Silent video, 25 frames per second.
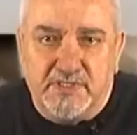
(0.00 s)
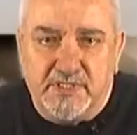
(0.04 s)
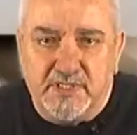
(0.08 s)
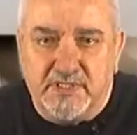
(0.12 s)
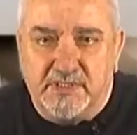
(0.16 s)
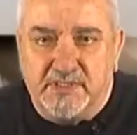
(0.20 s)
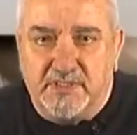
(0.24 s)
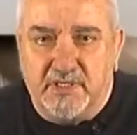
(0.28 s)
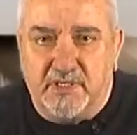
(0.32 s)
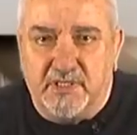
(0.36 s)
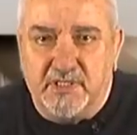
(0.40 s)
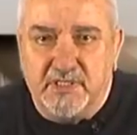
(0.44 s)
со
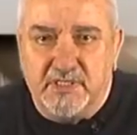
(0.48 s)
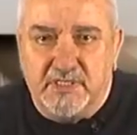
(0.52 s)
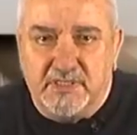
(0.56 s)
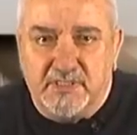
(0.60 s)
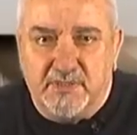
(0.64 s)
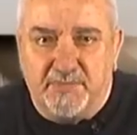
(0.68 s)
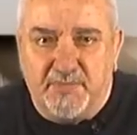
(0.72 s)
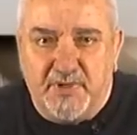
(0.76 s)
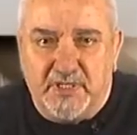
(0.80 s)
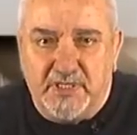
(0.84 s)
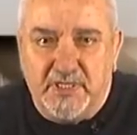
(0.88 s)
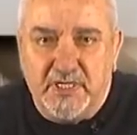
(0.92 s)
стороны
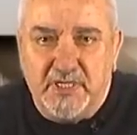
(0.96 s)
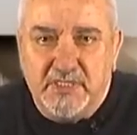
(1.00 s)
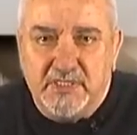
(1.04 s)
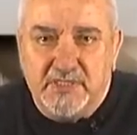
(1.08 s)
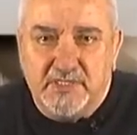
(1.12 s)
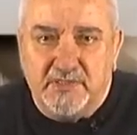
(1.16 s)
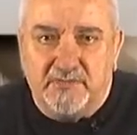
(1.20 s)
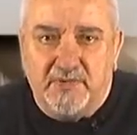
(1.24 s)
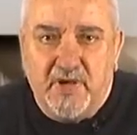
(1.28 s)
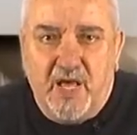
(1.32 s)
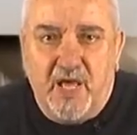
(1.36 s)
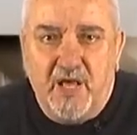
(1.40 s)

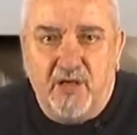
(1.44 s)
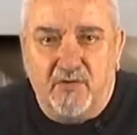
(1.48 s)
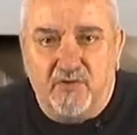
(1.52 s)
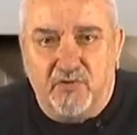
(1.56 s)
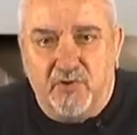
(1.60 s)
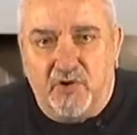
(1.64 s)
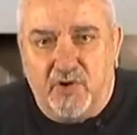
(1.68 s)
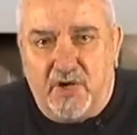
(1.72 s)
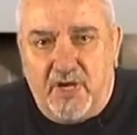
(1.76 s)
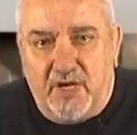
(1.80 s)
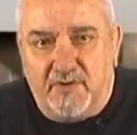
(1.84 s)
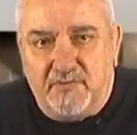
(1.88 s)
западенцев
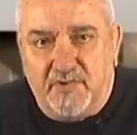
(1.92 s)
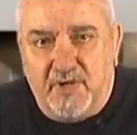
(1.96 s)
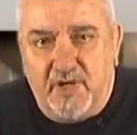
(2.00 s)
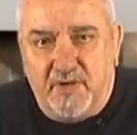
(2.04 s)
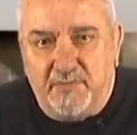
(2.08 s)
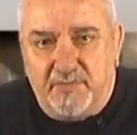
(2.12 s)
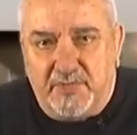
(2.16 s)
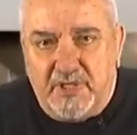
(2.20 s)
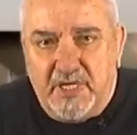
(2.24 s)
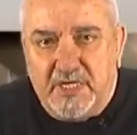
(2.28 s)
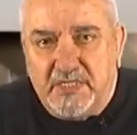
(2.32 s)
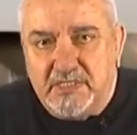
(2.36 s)
лукавые
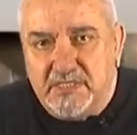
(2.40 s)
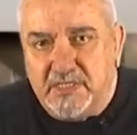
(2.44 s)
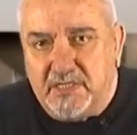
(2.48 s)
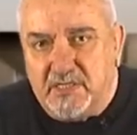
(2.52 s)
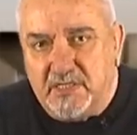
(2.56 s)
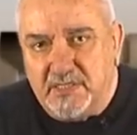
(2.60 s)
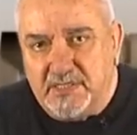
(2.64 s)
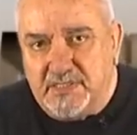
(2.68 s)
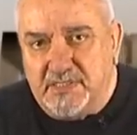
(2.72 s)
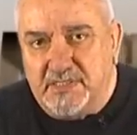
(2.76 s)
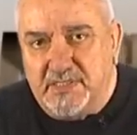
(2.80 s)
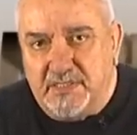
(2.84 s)
объятия
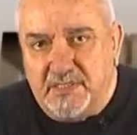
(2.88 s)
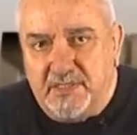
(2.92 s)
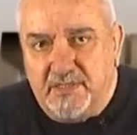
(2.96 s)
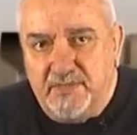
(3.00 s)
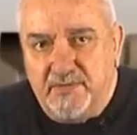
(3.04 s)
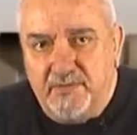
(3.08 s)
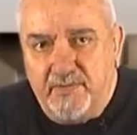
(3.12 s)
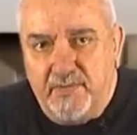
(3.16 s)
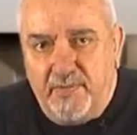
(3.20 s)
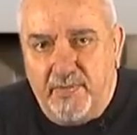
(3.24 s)
России –